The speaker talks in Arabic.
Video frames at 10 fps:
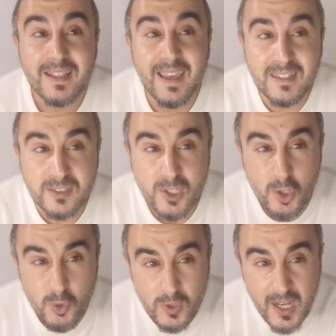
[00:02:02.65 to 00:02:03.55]

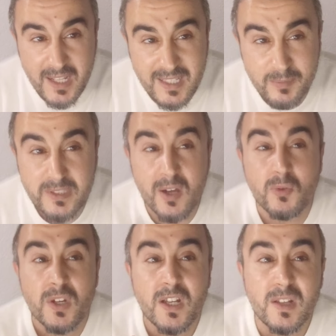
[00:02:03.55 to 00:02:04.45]
كيتناقشوا ولا غادي يبداو
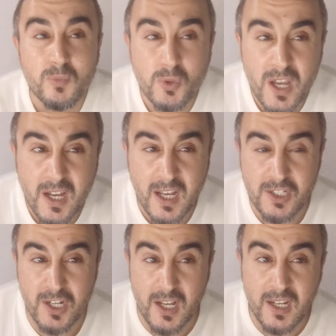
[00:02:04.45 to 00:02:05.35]

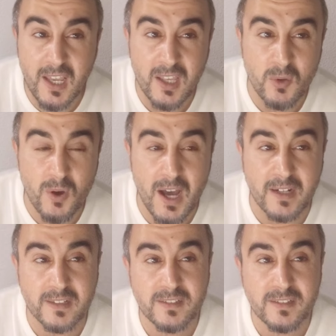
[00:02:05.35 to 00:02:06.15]
المناقشه الحوار